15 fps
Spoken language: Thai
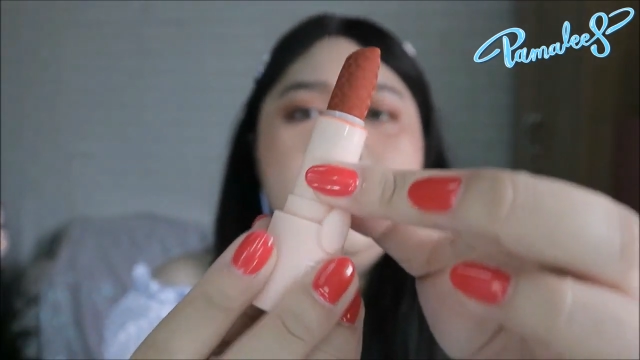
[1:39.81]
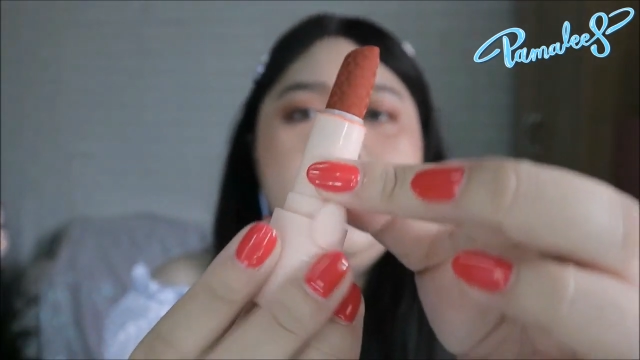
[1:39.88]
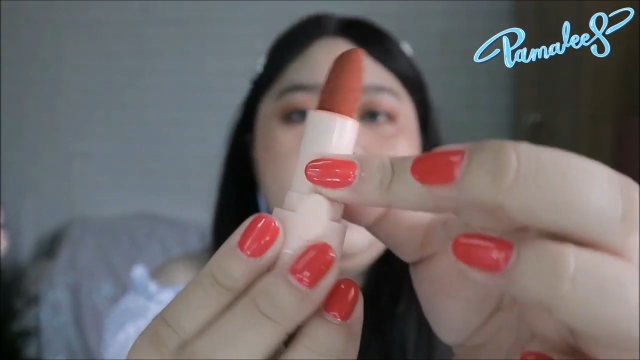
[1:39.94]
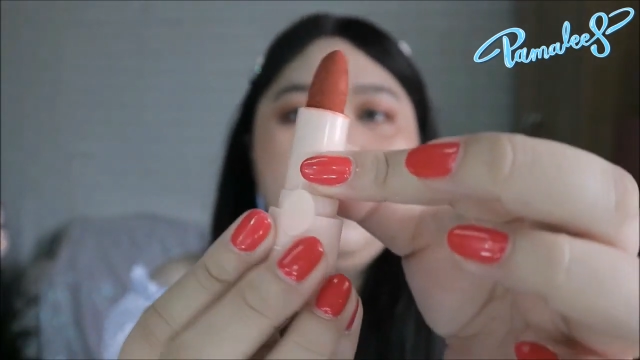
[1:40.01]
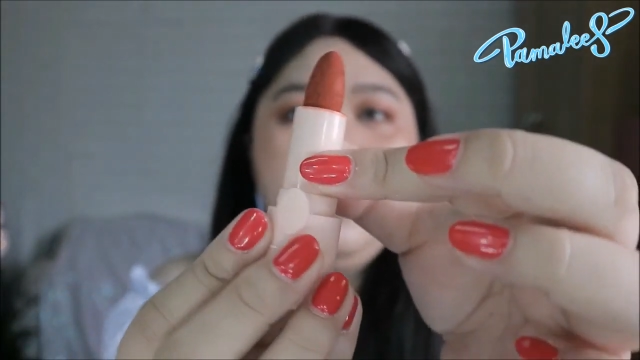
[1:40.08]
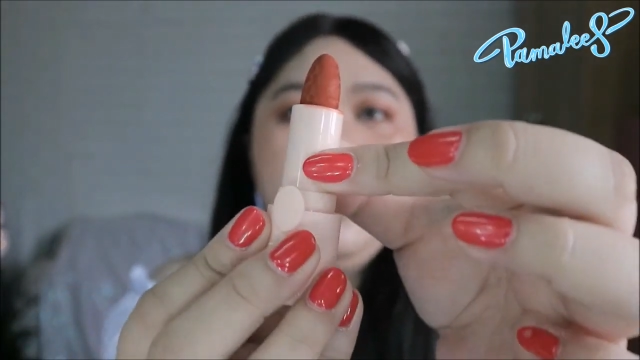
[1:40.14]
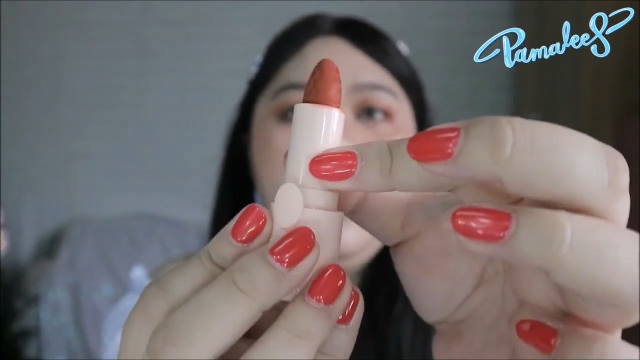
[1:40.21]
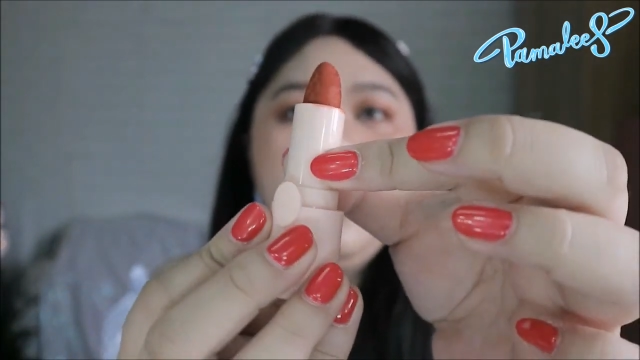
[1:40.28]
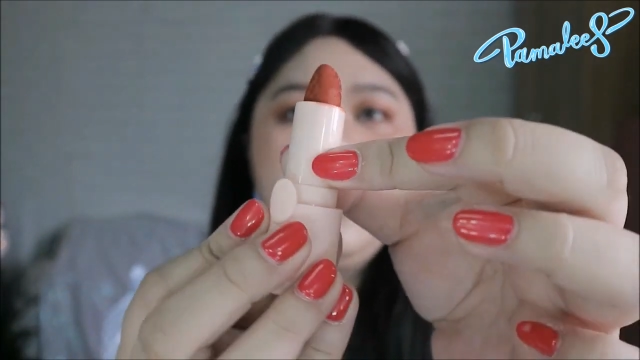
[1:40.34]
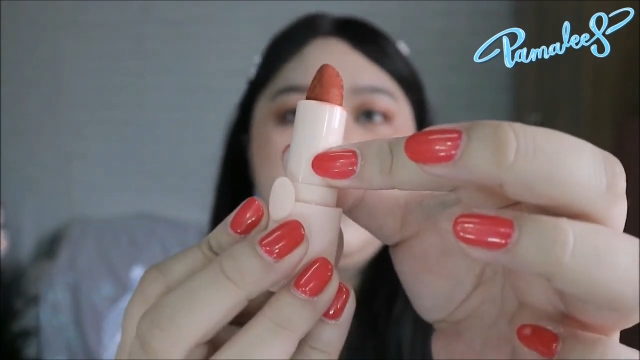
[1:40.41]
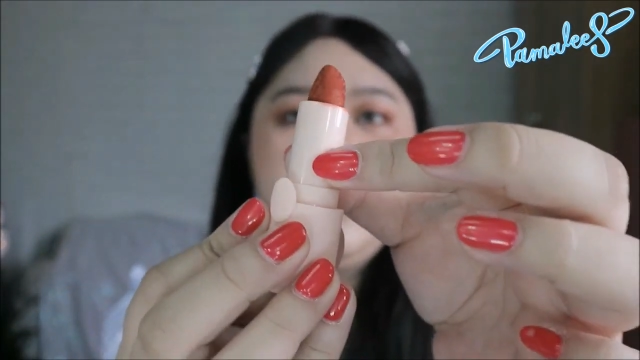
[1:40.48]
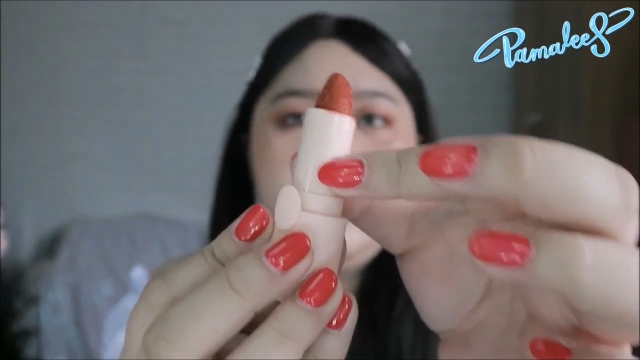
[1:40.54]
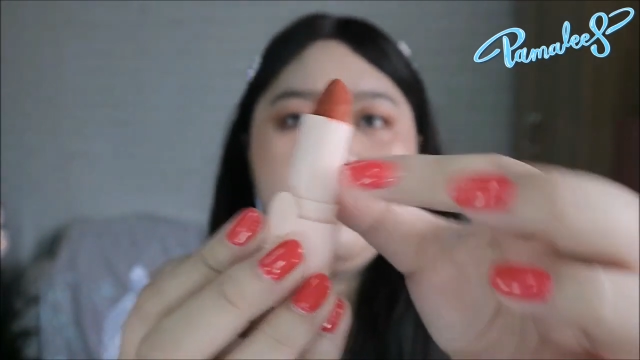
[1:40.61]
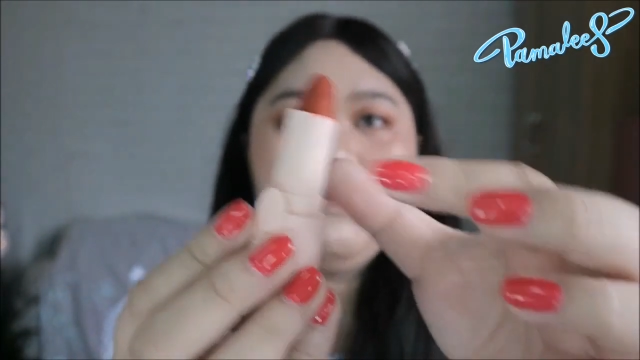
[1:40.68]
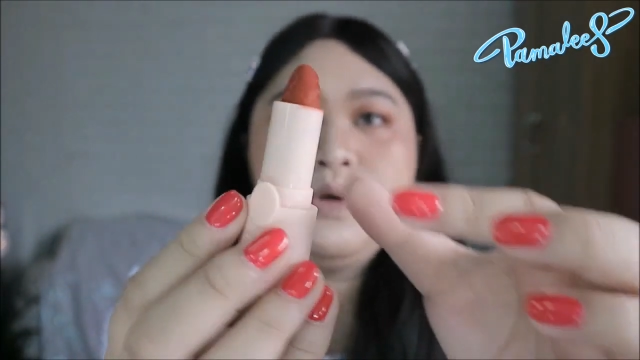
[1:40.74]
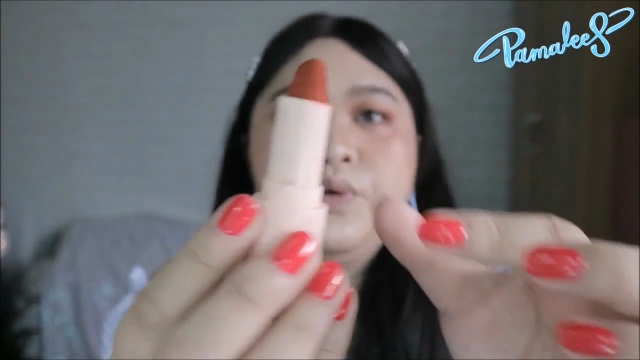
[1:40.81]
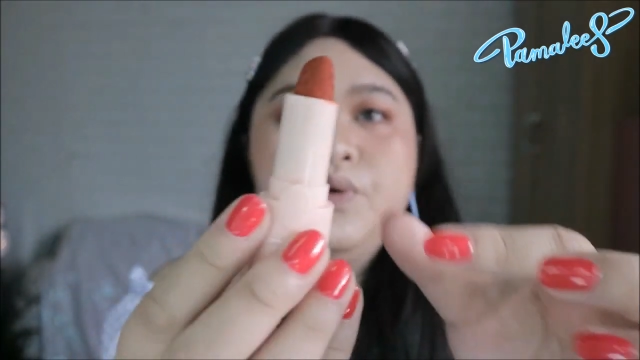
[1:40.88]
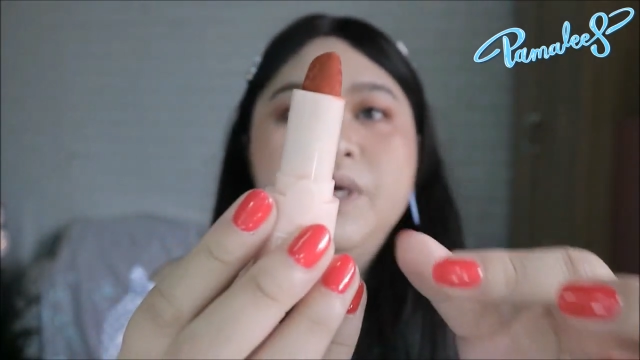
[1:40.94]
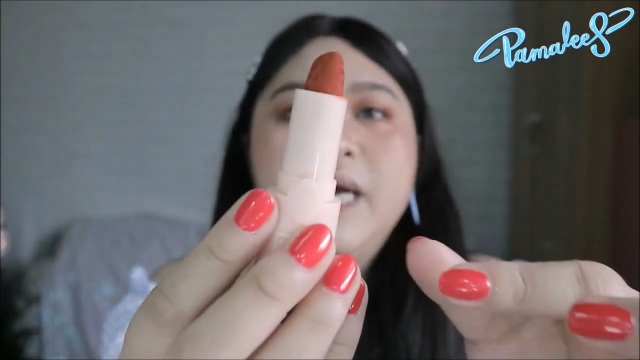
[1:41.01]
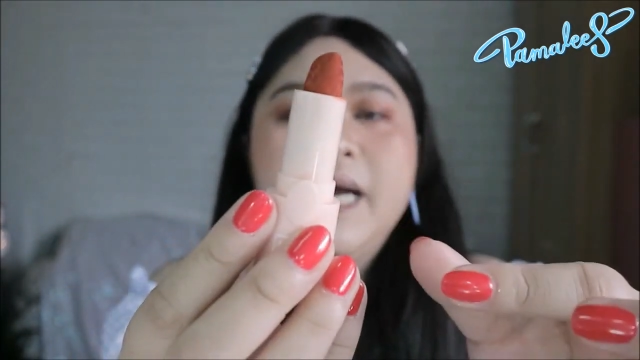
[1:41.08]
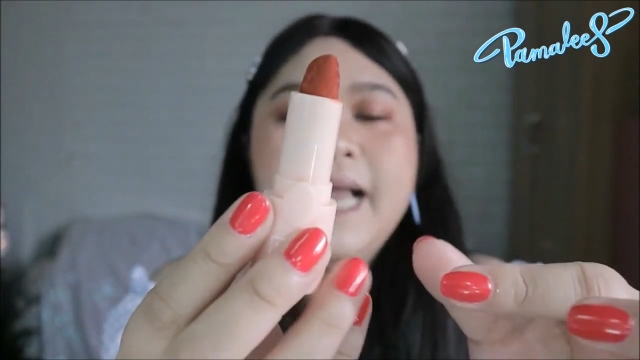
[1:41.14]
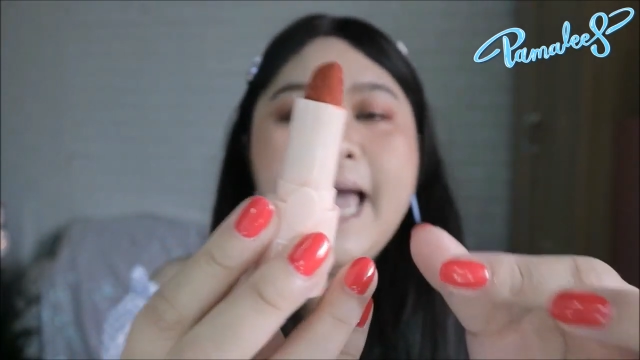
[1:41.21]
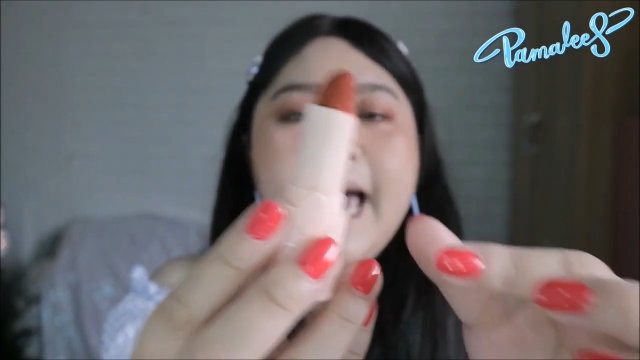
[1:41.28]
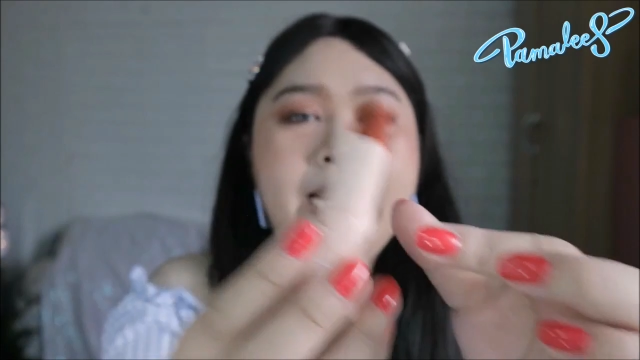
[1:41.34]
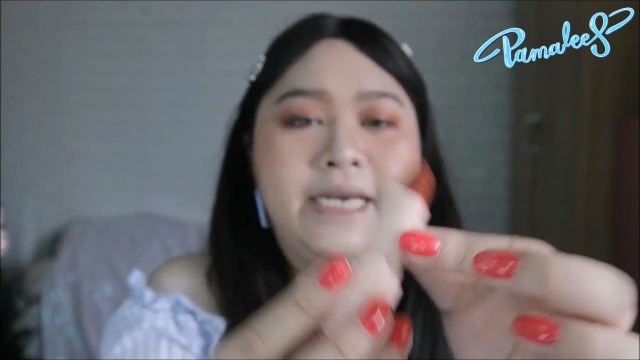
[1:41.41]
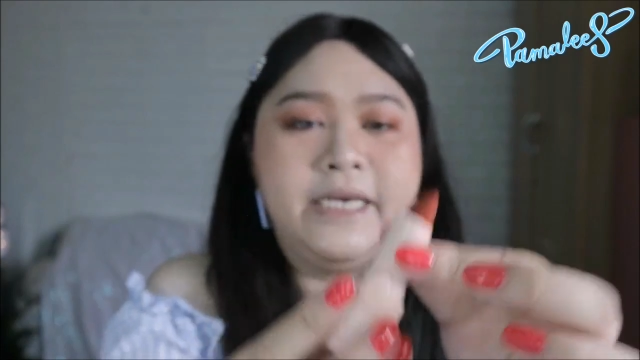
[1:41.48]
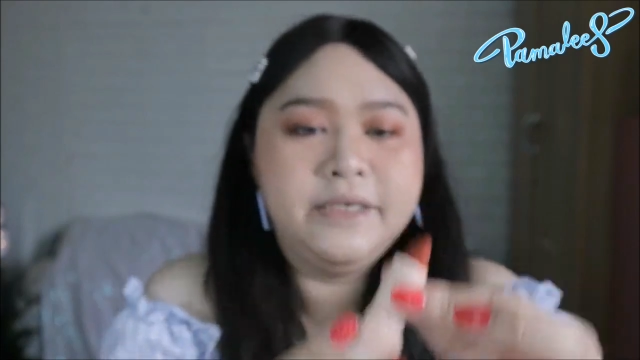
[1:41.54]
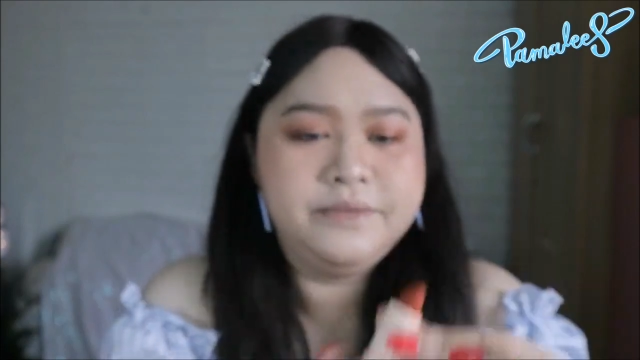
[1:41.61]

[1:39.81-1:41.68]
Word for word: แล้วก็เดี๋ยวเรามาดูเนื้อกัน